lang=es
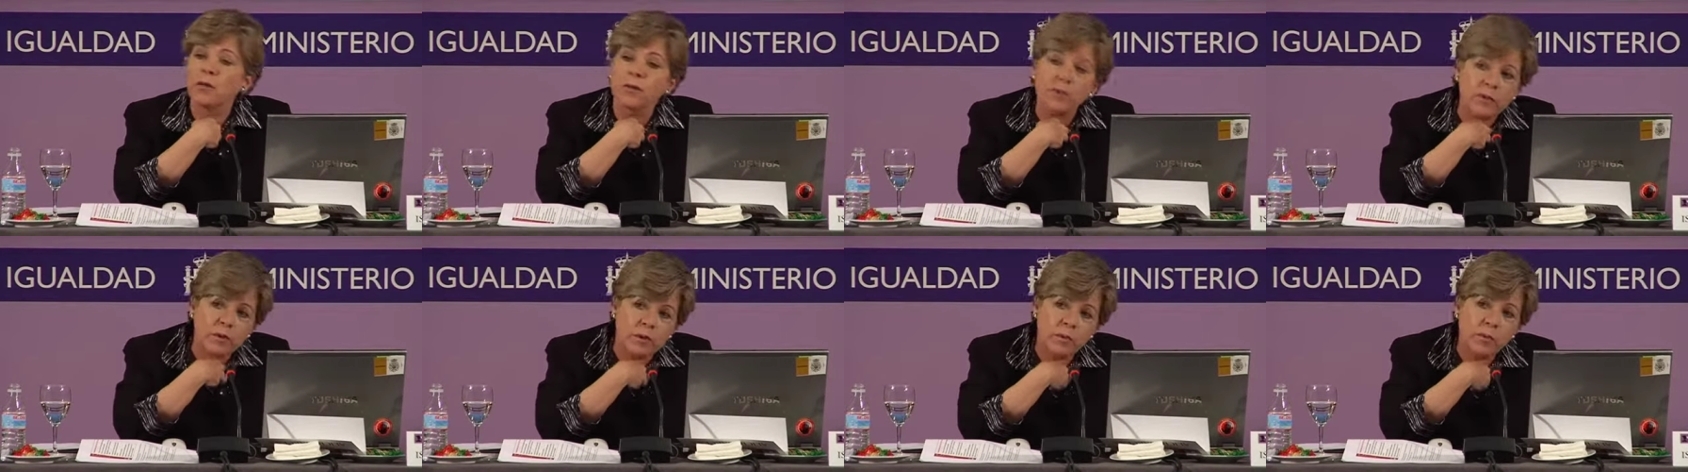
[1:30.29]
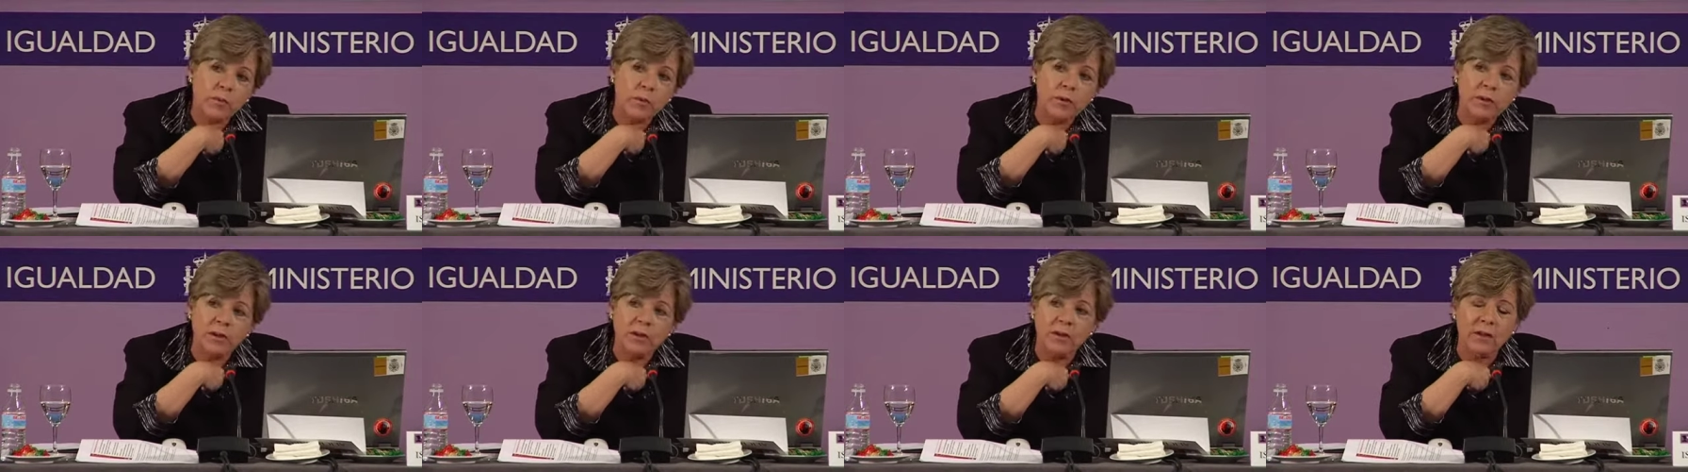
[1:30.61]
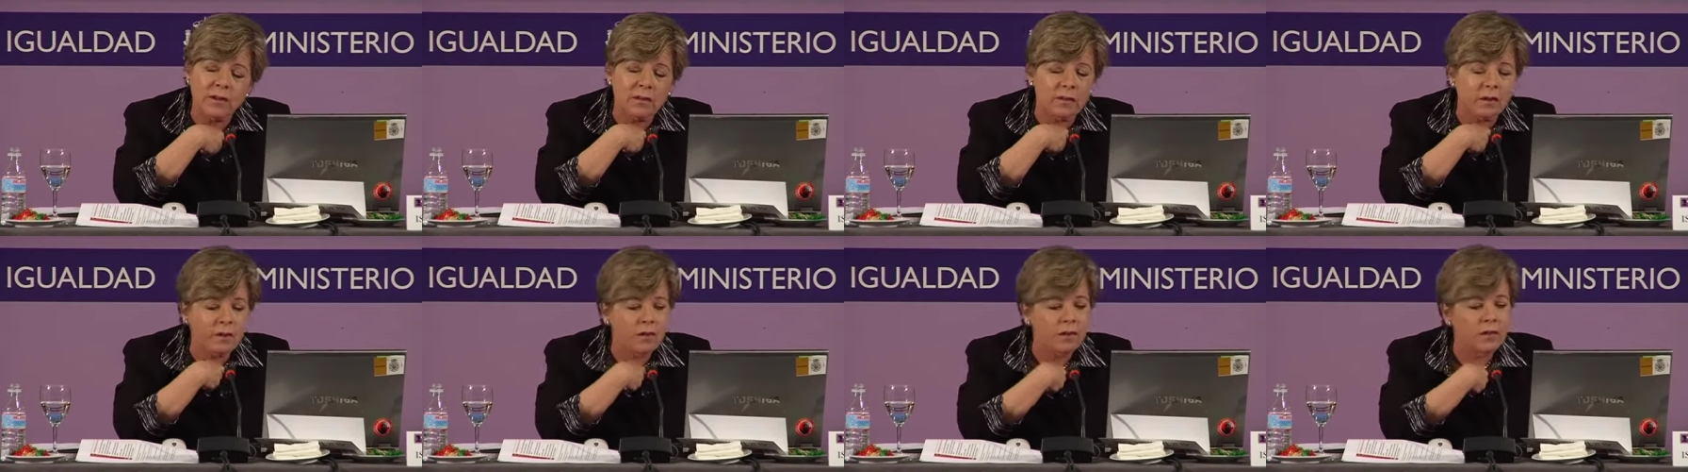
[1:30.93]
no se pueden
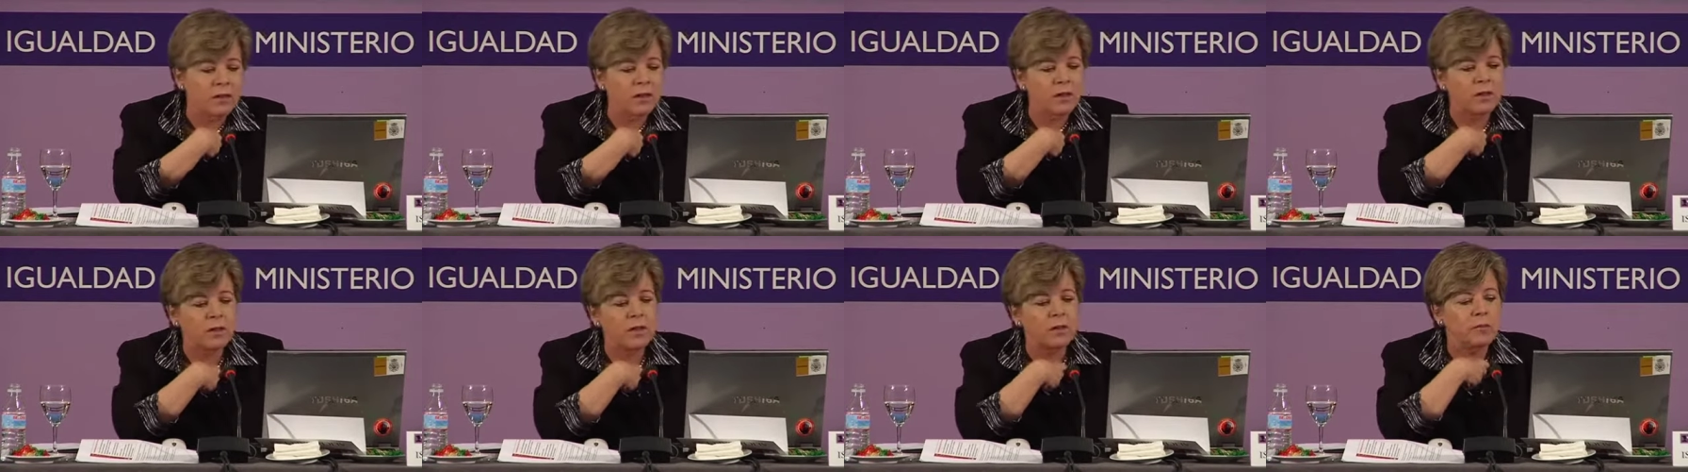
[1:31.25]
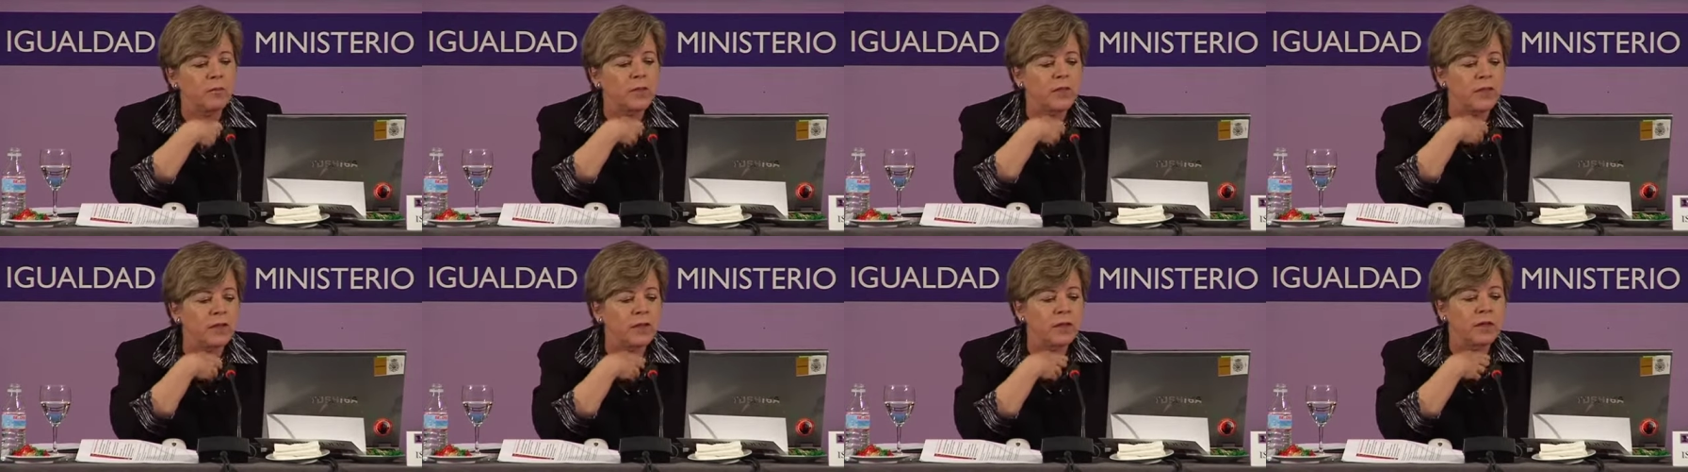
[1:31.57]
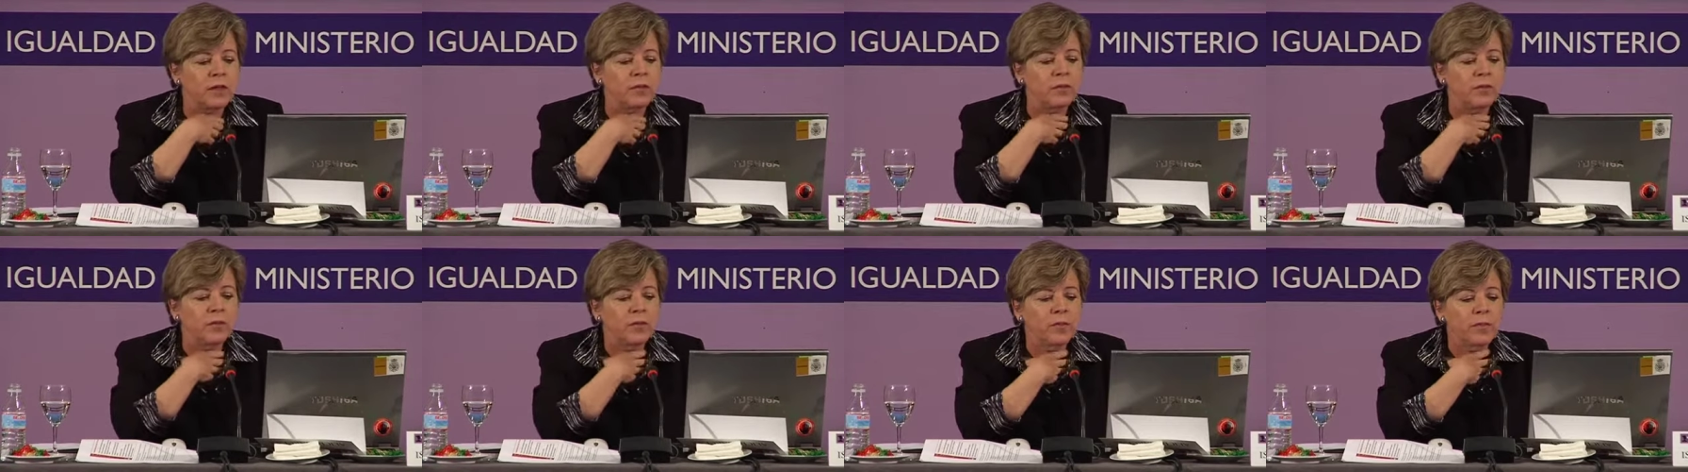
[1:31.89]
adquirir en el
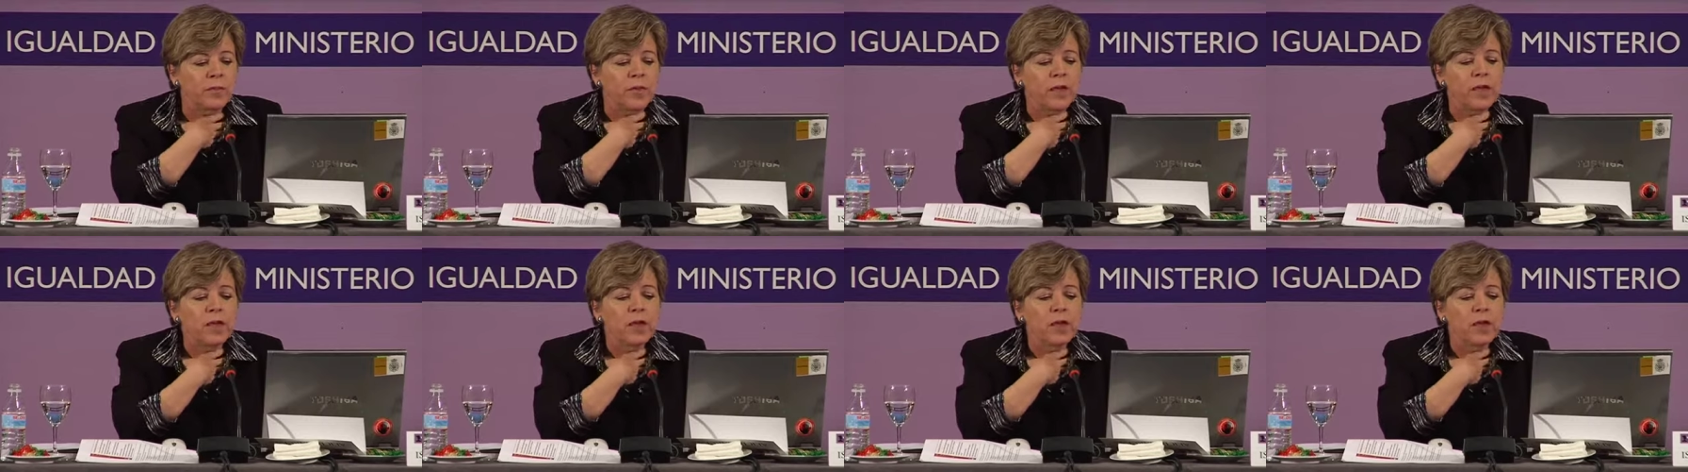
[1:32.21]
mercado,